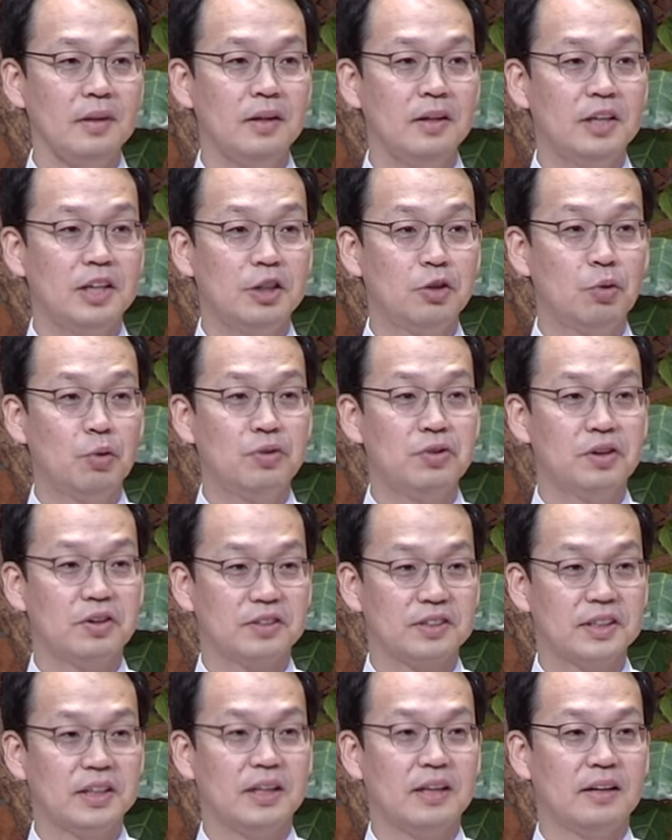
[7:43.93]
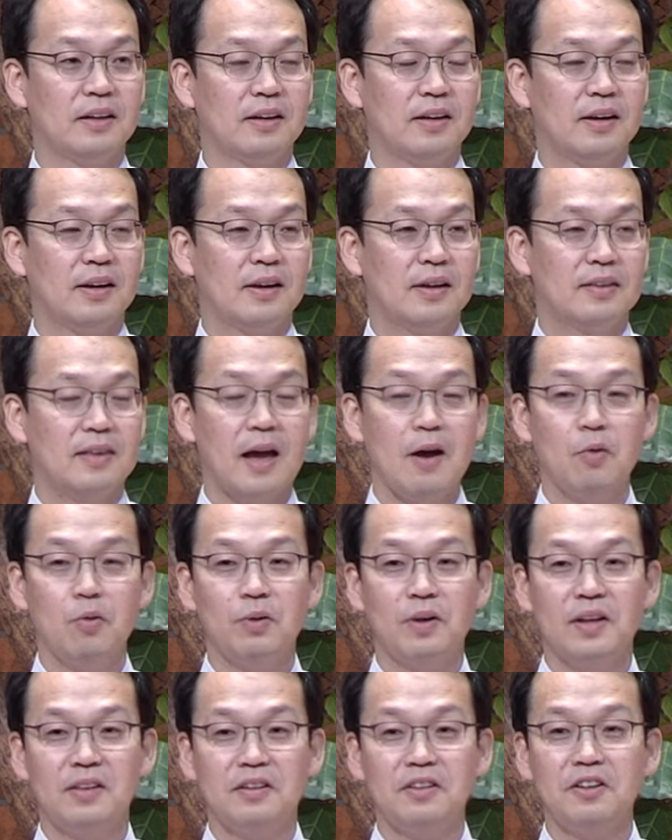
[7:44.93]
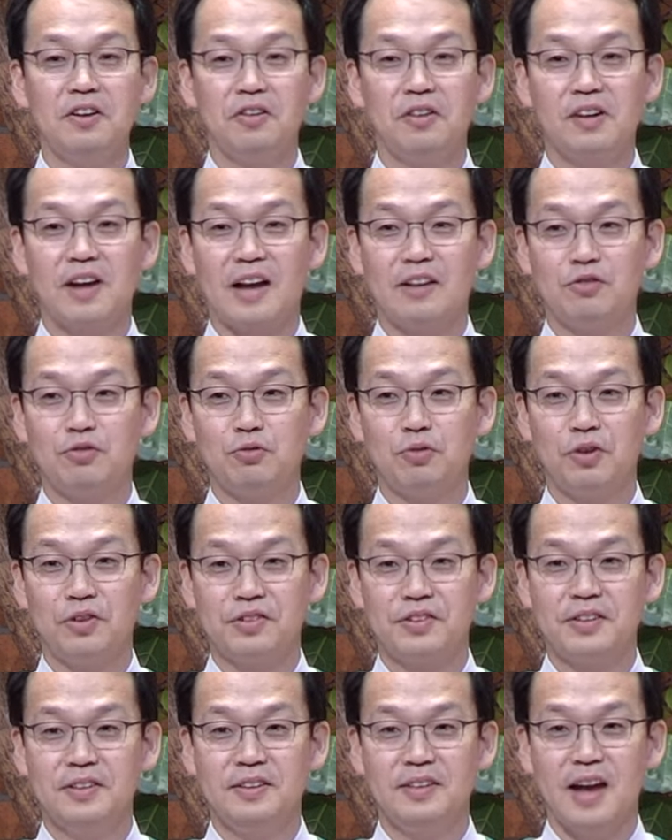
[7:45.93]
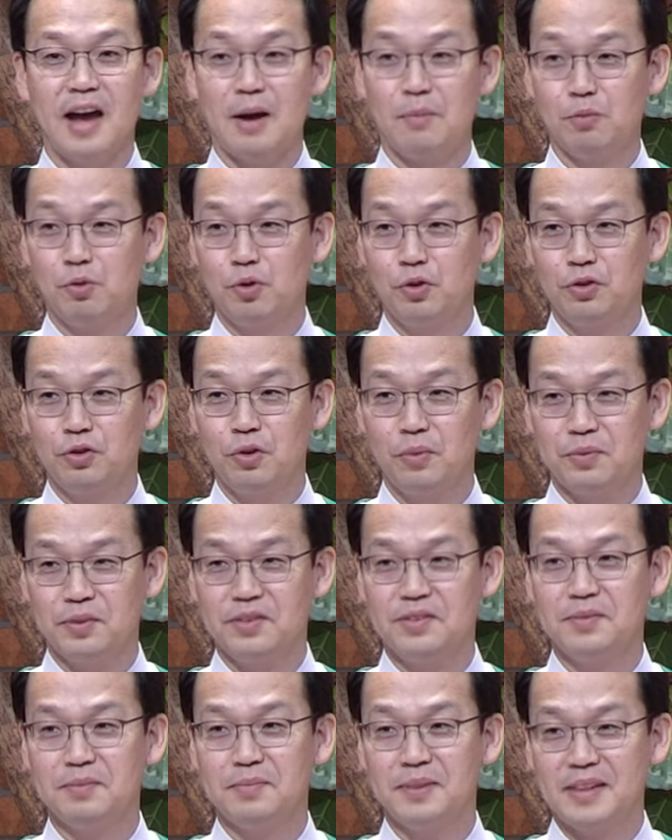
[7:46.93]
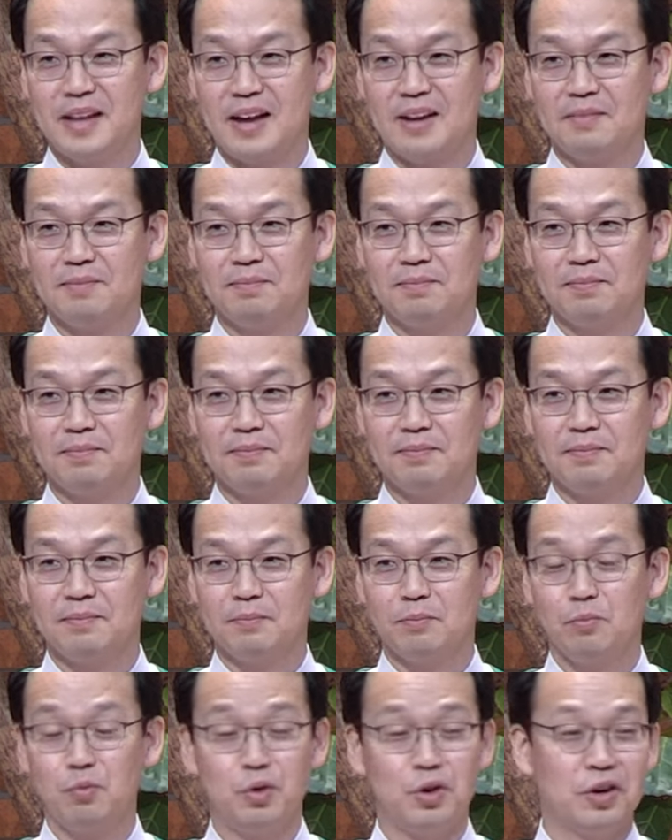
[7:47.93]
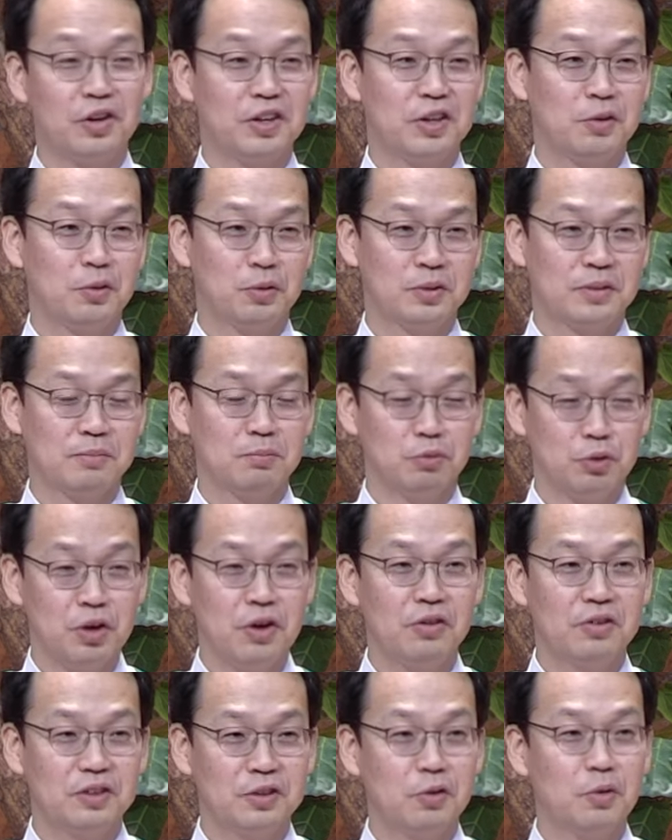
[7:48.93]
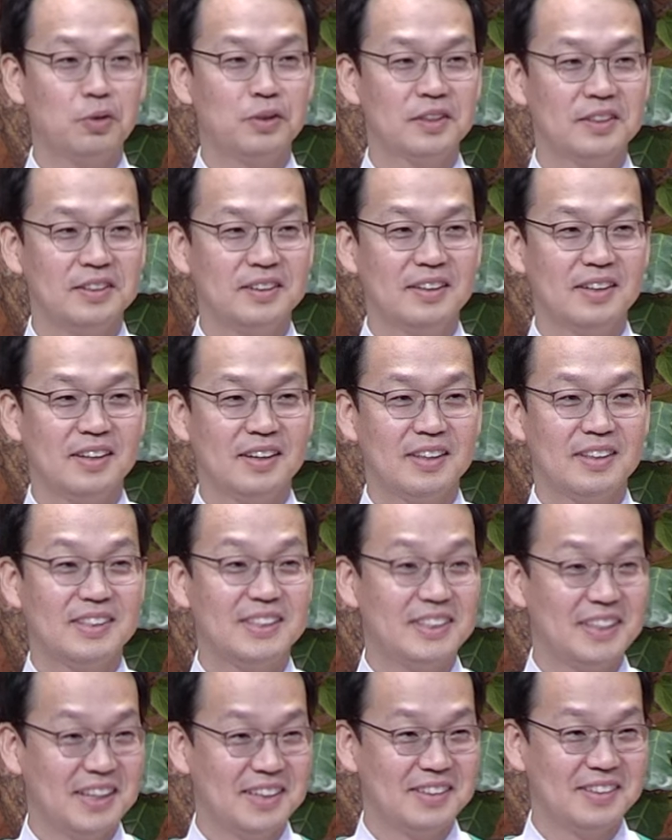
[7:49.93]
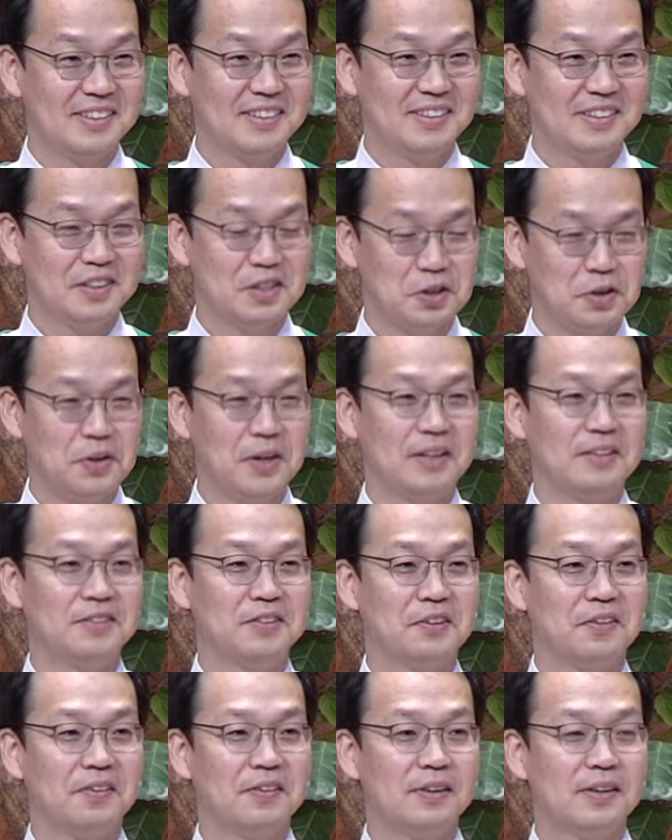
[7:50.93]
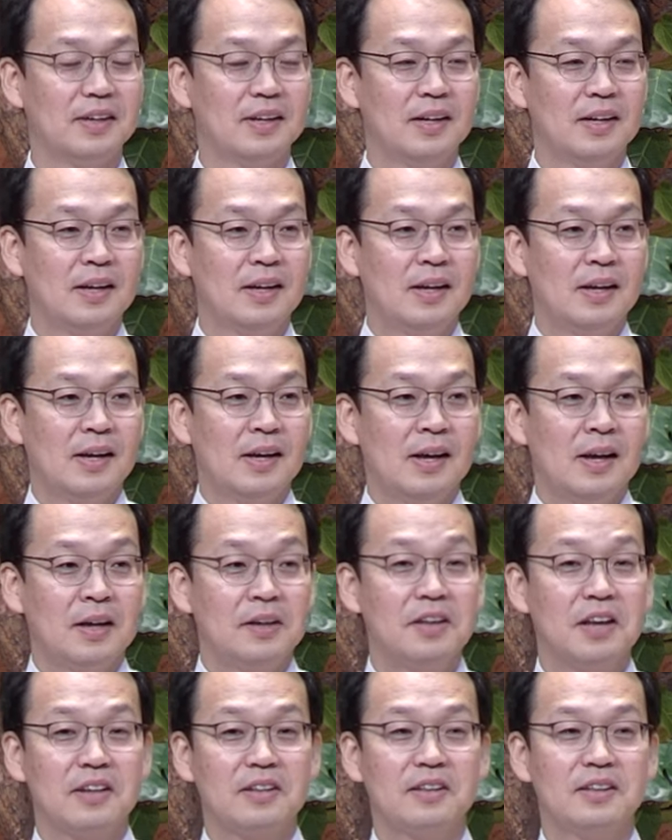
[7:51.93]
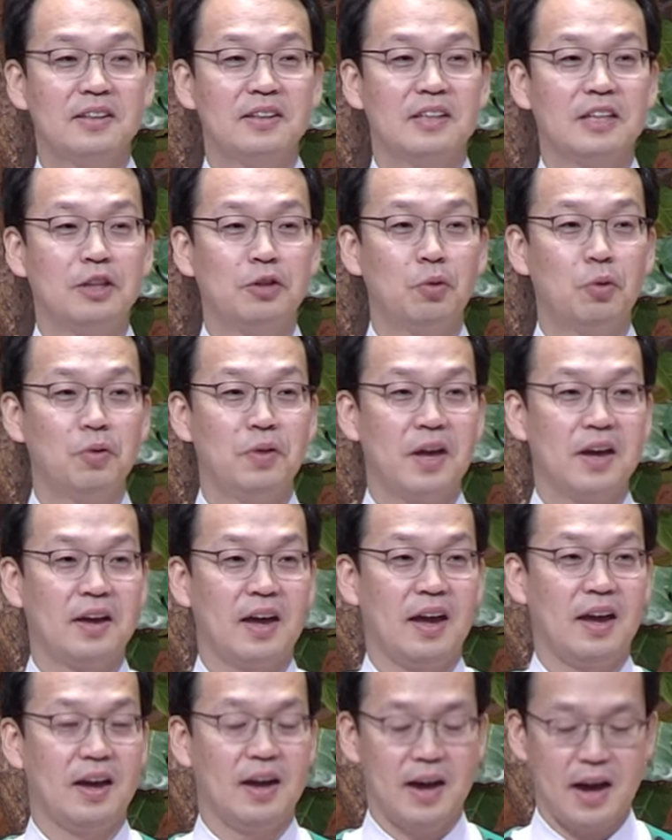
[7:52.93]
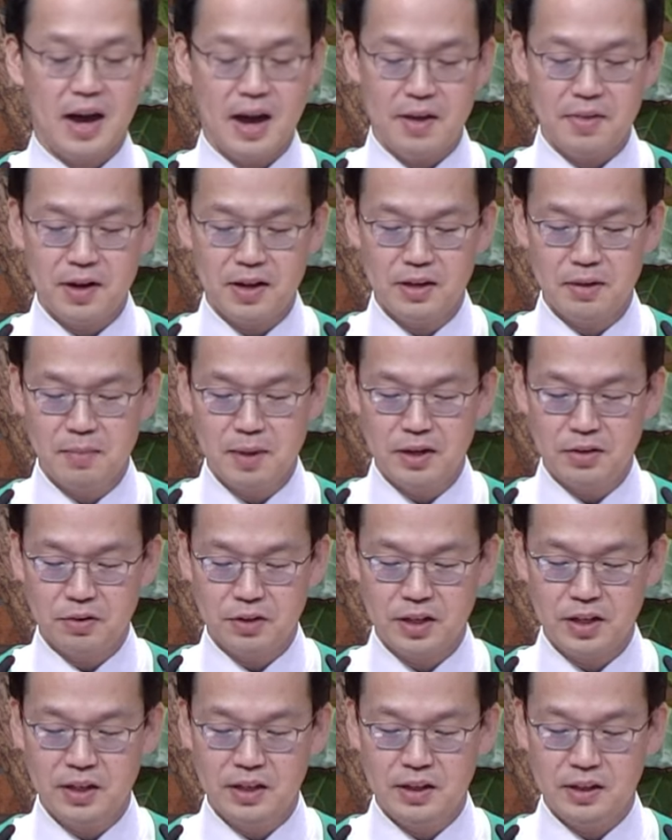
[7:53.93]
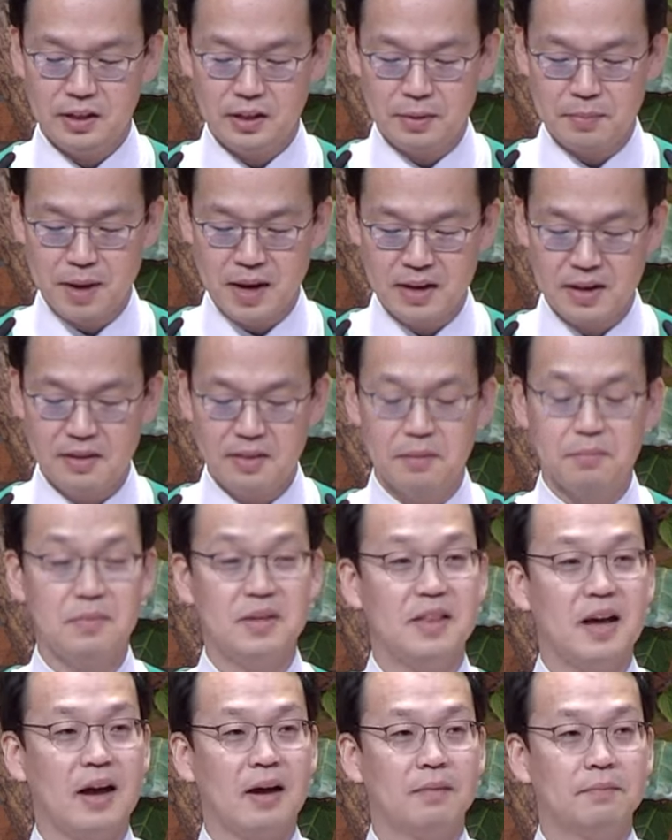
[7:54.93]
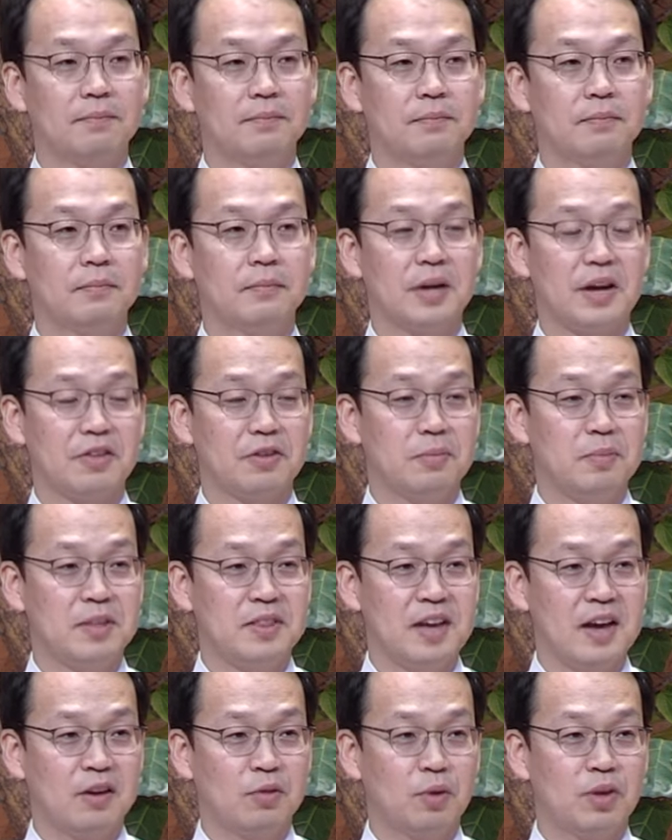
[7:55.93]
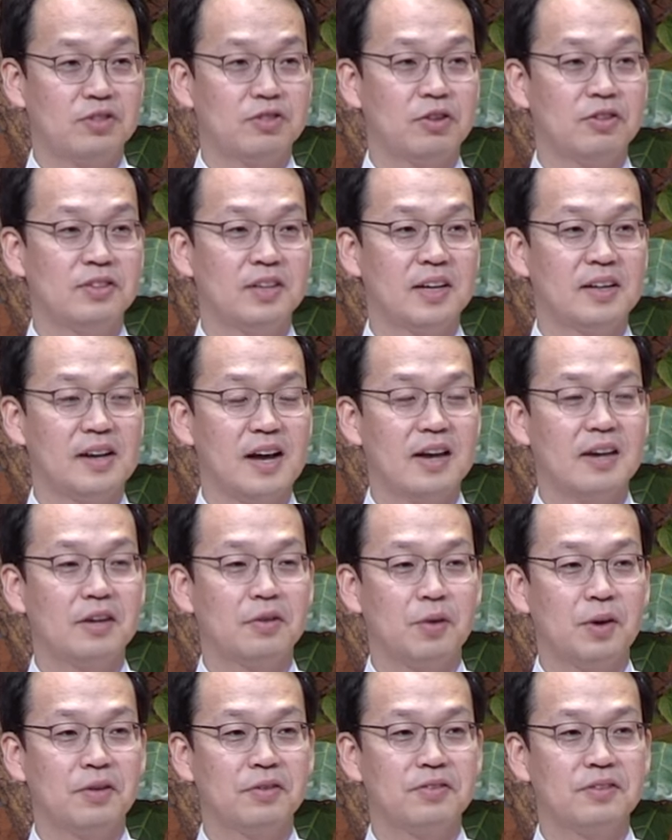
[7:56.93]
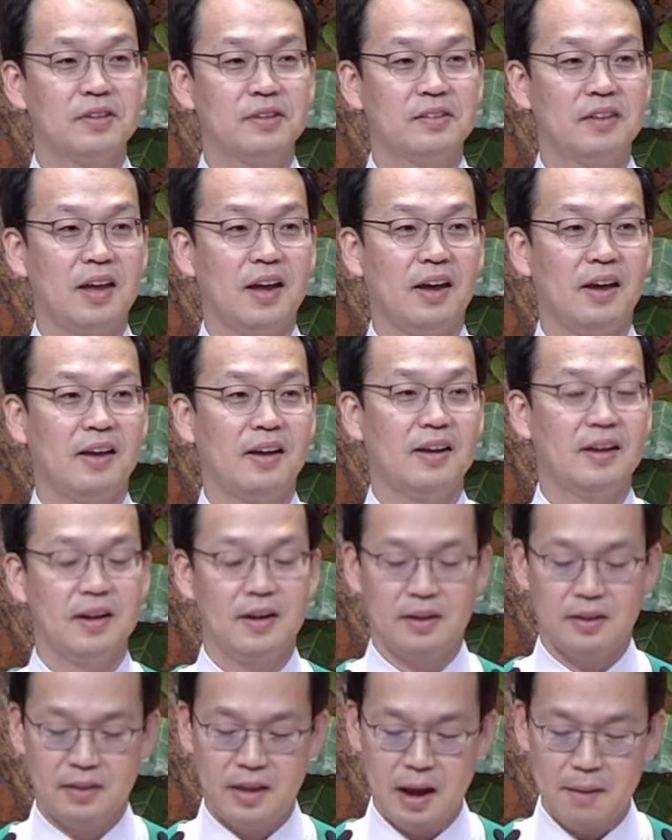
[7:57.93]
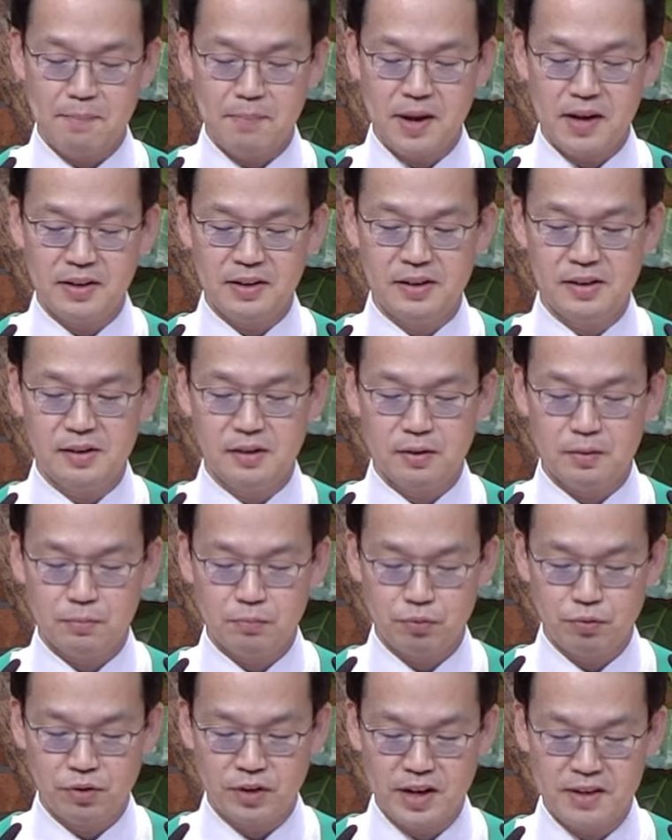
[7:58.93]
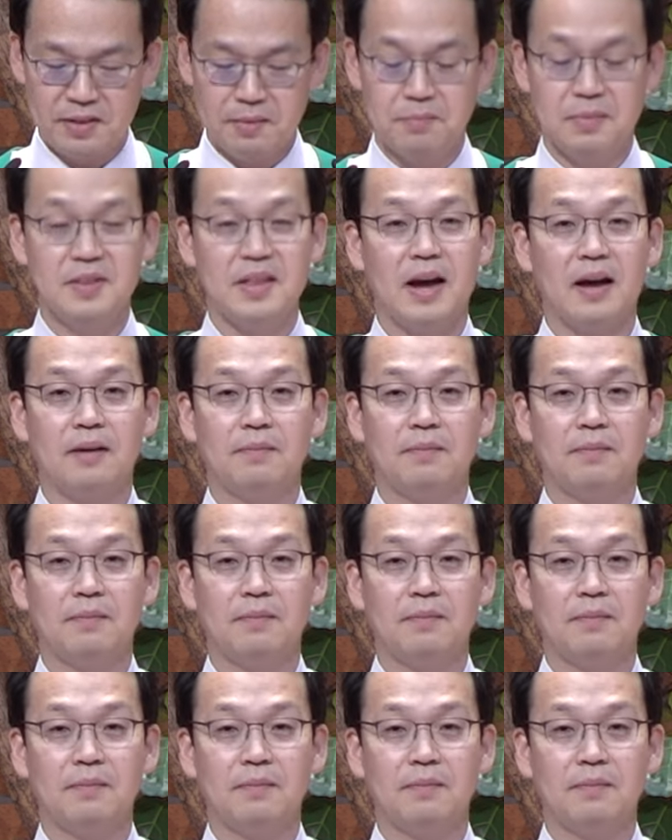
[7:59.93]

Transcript: 기드온 역시 탁월한 능력을 갖춘 것은 아무것도 없었습니다. 무력으로, 무력으로든 지혜든 그러했죠. 근데 그 기드온에게 하나님의 영이 임하게 됩니다. 그래서 미디안과 전쟁을 하게 되었을 때 나팔을 불게 됩니다.